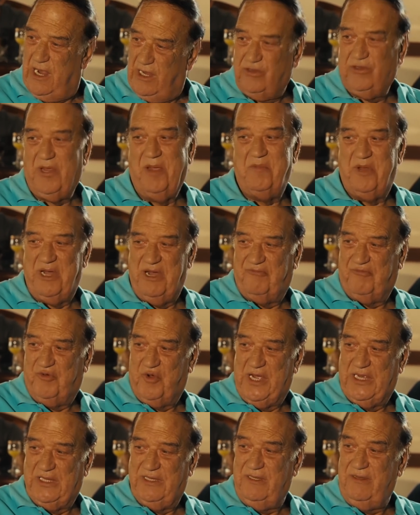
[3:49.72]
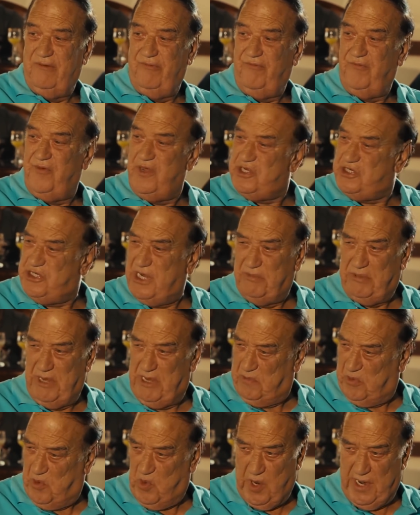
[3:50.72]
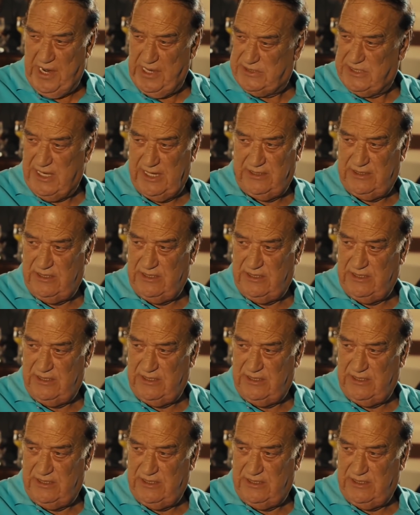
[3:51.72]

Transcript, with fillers: اطمن يا فؤاد في شباب كويسه